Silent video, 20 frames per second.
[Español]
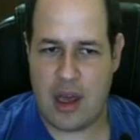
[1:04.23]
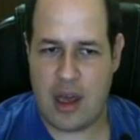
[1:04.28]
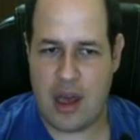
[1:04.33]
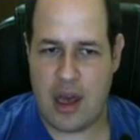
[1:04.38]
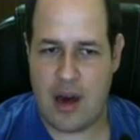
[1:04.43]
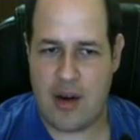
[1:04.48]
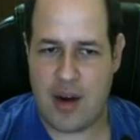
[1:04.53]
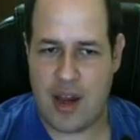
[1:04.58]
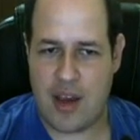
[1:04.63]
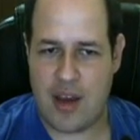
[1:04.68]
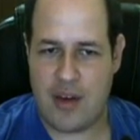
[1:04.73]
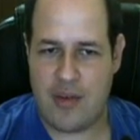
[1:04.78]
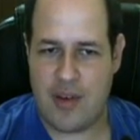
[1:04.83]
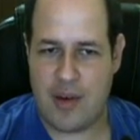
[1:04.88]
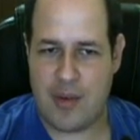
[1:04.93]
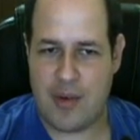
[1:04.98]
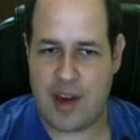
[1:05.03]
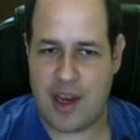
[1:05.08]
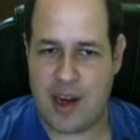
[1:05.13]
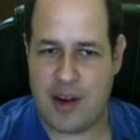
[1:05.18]
Ahora, yo
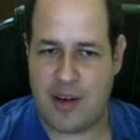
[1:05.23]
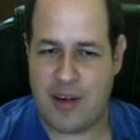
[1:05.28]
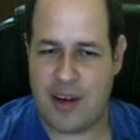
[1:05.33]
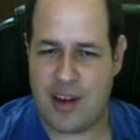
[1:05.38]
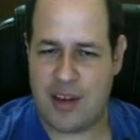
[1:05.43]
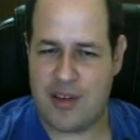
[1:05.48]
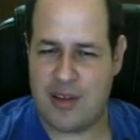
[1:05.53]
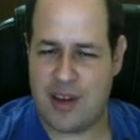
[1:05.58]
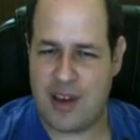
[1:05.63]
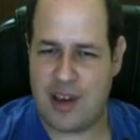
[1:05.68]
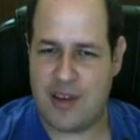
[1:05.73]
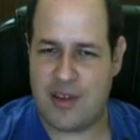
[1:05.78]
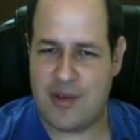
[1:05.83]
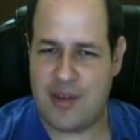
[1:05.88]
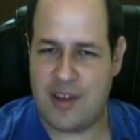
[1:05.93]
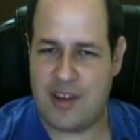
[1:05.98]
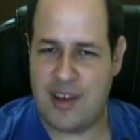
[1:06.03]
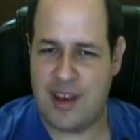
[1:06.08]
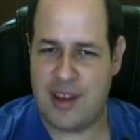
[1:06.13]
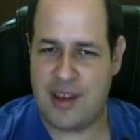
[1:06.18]
afirmo que con esto ya es
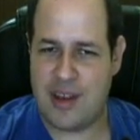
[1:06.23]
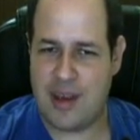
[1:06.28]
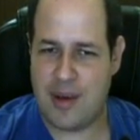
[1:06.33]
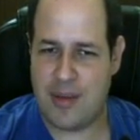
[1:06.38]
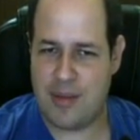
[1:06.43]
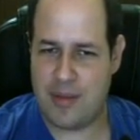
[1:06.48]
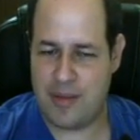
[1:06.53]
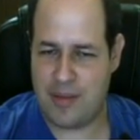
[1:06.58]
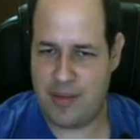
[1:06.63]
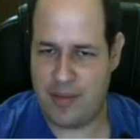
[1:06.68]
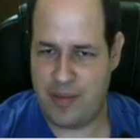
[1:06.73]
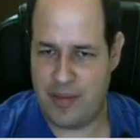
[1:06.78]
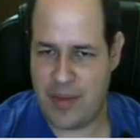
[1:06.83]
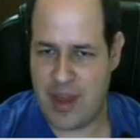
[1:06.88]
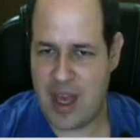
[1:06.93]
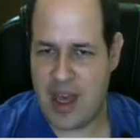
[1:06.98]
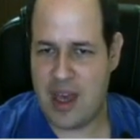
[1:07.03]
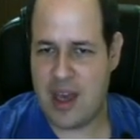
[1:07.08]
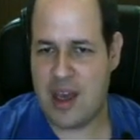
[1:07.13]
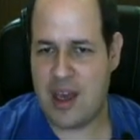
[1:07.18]
suficiente.
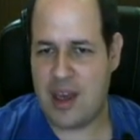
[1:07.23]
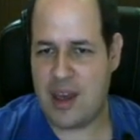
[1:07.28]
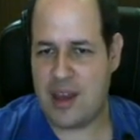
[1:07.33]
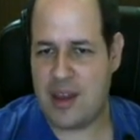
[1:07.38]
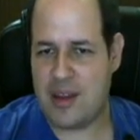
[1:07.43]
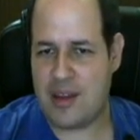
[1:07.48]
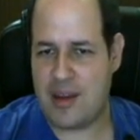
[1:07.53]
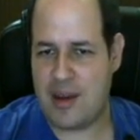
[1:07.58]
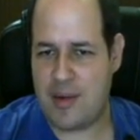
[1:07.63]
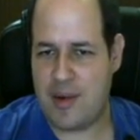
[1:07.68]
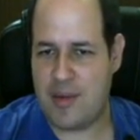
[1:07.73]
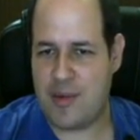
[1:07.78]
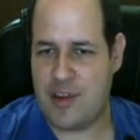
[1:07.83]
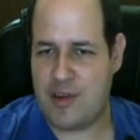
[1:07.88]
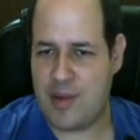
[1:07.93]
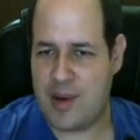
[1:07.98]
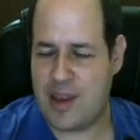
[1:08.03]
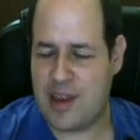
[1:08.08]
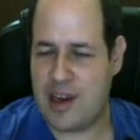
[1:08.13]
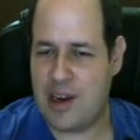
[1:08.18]
Sabemos
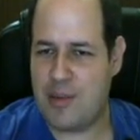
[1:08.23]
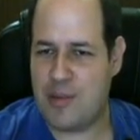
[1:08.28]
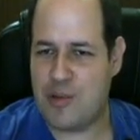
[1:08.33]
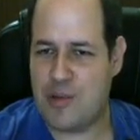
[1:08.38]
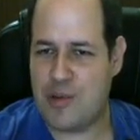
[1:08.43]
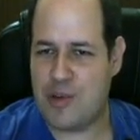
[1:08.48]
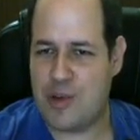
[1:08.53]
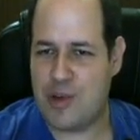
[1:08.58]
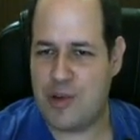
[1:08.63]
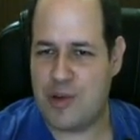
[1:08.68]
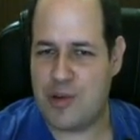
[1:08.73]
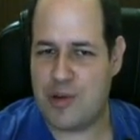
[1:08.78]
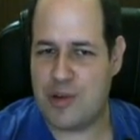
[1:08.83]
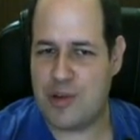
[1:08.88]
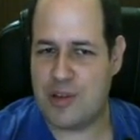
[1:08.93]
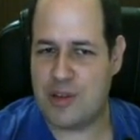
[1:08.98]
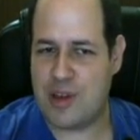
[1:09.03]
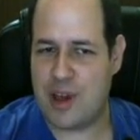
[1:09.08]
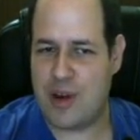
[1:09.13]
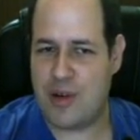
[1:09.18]
mandar el punto
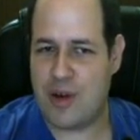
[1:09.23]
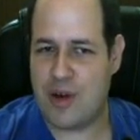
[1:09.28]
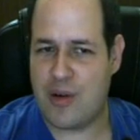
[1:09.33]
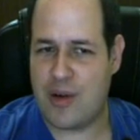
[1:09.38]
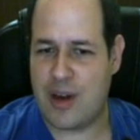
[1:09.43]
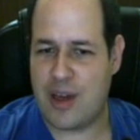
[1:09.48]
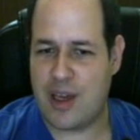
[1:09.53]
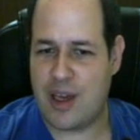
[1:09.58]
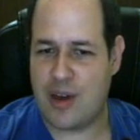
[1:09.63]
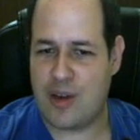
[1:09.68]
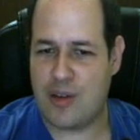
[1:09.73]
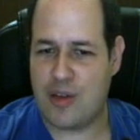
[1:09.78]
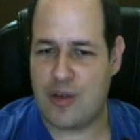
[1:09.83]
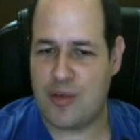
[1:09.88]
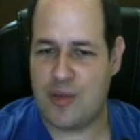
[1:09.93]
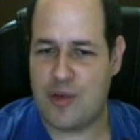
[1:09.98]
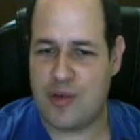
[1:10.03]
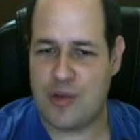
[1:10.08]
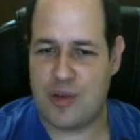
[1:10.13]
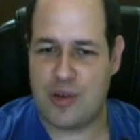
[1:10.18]
1, 0 a cualquier
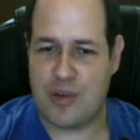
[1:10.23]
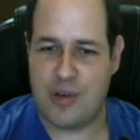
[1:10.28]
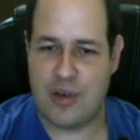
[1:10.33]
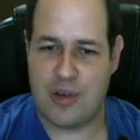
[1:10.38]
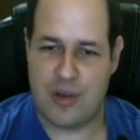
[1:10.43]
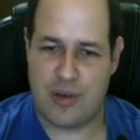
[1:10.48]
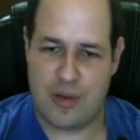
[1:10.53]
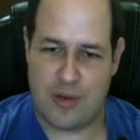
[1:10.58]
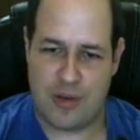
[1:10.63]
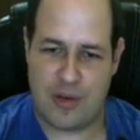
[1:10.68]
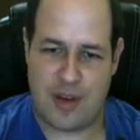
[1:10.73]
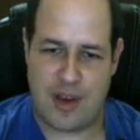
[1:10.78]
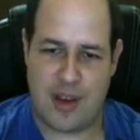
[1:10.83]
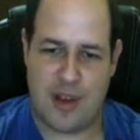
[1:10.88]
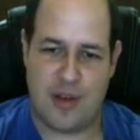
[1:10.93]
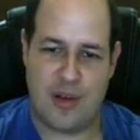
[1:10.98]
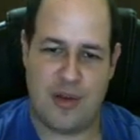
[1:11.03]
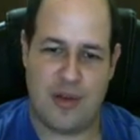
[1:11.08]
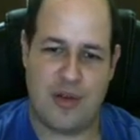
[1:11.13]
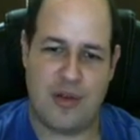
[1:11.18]
otro punto
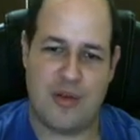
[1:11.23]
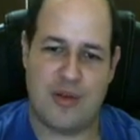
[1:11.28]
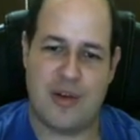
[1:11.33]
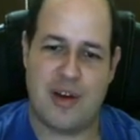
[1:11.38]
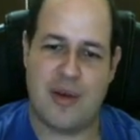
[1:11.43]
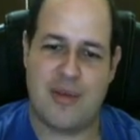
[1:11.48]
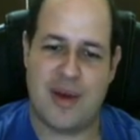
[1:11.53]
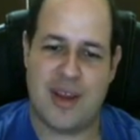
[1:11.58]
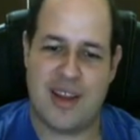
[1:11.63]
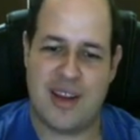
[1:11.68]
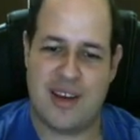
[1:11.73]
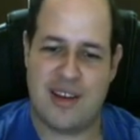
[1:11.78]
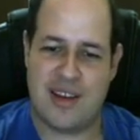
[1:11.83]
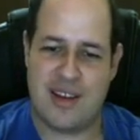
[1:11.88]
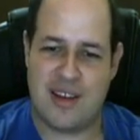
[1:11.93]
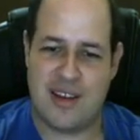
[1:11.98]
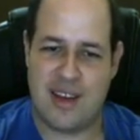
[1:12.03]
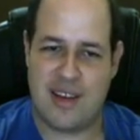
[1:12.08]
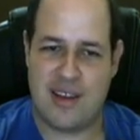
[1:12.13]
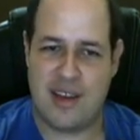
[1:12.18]
usando una matriz de
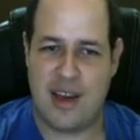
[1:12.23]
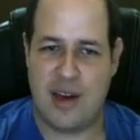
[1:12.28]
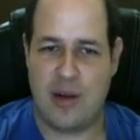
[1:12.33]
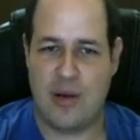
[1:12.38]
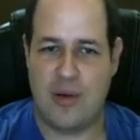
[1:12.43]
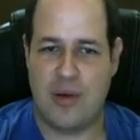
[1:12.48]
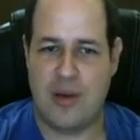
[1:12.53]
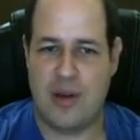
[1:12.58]
este estilo.